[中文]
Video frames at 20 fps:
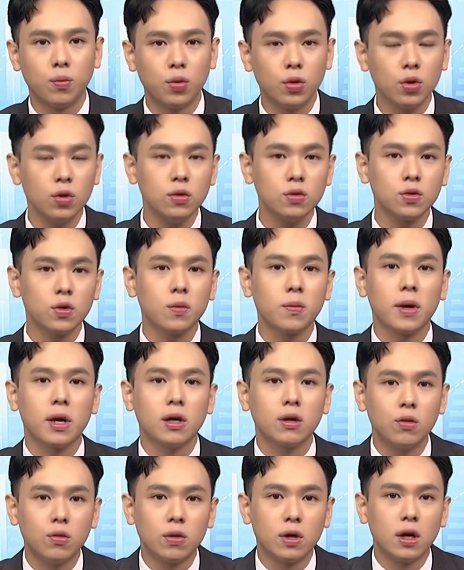不论说美
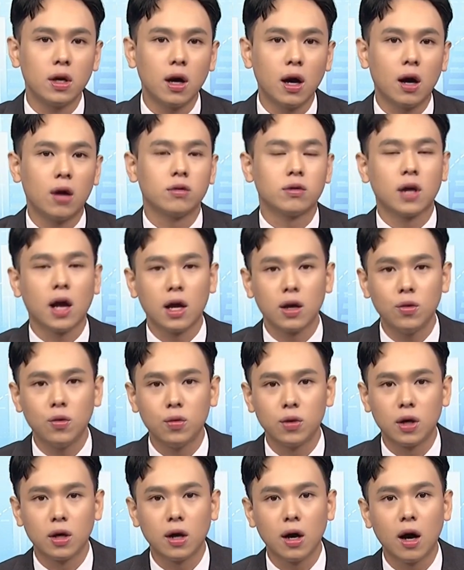股也好，台
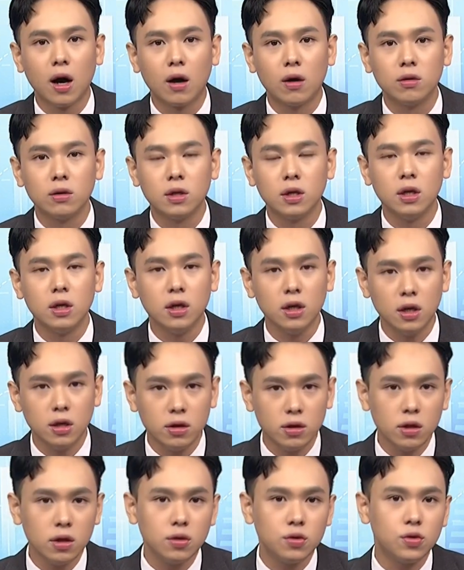股也好，一
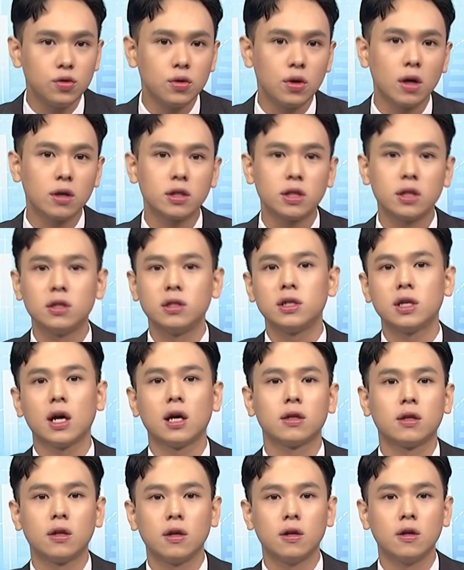定需要先下
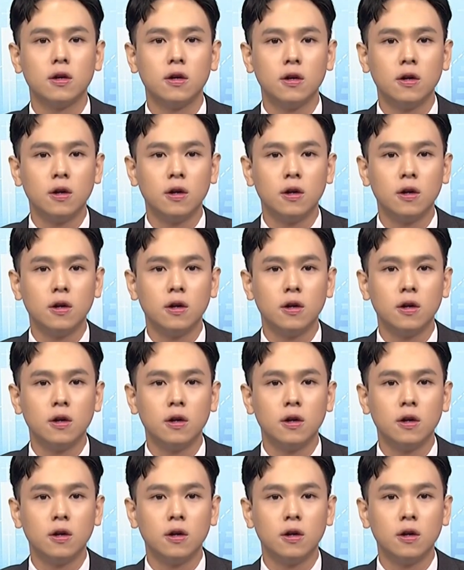跌，